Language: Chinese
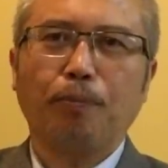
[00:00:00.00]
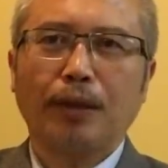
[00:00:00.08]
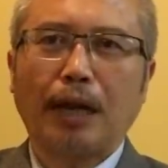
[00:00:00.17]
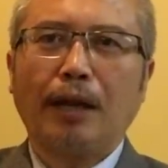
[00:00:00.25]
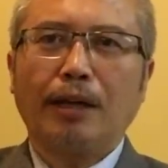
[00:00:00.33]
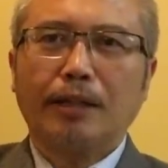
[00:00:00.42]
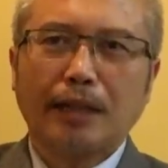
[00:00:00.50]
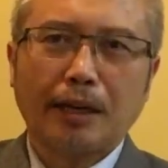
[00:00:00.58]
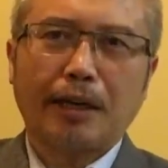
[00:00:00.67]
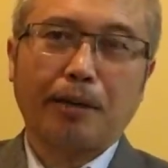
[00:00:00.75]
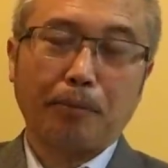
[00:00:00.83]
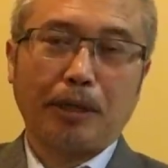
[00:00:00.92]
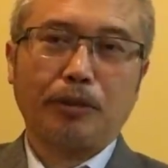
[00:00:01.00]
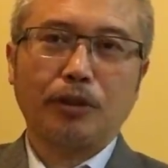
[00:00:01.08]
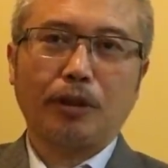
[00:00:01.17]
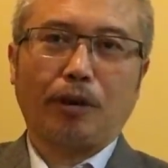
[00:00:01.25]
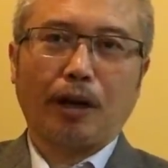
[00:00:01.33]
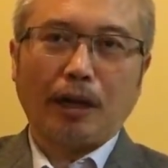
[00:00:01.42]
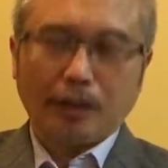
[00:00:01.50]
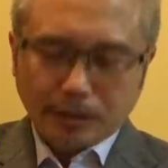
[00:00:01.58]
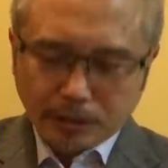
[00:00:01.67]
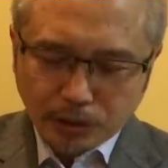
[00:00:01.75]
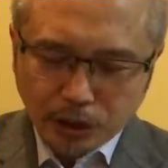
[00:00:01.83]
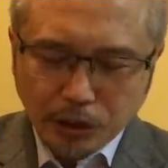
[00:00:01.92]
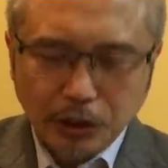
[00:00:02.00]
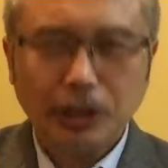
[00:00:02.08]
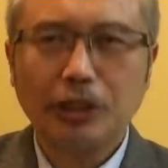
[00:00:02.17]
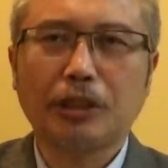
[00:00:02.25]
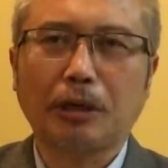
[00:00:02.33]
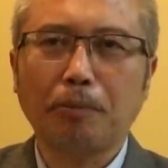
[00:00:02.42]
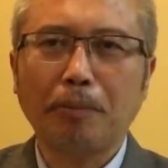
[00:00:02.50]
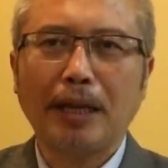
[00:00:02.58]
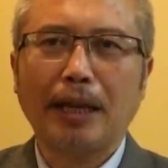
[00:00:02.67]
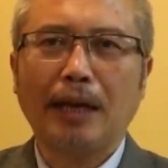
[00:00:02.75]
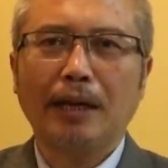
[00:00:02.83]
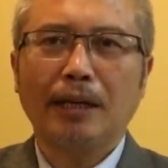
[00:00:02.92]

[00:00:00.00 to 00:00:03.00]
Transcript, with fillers: 那当然，他们也知道啊，经济层面呢。